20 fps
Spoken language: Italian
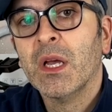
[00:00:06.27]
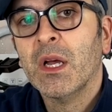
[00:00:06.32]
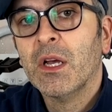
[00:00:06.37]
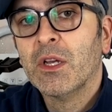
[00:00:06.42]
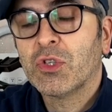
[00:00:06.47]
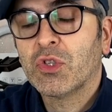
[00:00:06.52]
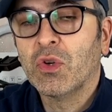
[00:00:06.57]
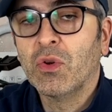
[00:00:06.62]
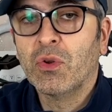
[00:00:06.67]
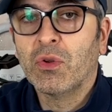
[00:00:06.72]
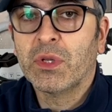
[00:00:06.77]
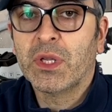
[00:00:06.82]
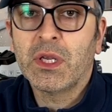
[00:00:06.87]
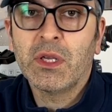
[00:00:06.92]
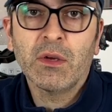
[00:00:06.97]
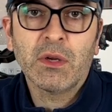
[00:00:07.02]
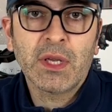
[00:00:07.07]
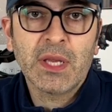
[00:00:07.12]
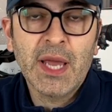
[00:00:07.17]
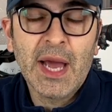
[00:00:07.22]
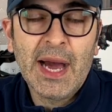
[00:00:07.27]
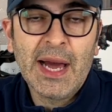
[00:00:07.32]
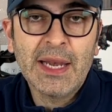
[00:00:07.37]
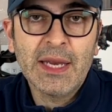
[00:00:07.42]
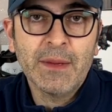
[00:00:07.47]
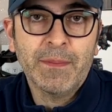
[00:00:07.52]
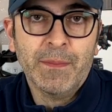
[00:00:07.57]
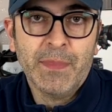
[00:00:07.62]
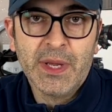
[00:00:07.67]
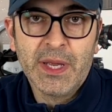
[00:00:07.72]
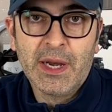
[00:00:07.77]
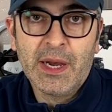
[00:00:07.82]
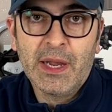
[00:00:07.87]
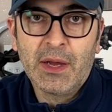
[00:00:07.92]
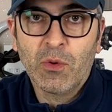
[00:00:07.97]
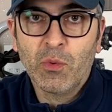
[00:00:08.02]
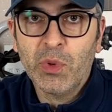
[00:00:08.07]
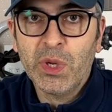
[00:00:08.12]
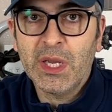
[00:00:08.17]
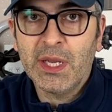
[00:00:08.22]
Sono degli occhiali per la
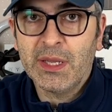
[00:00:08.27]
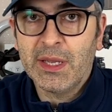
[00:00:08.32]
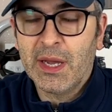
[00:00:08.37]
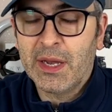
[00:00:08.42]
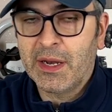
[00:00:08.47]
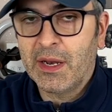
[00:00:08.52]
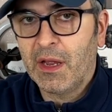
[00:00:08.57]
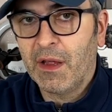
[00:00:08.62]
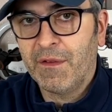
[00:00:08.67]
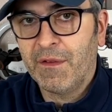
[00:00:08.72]
guida in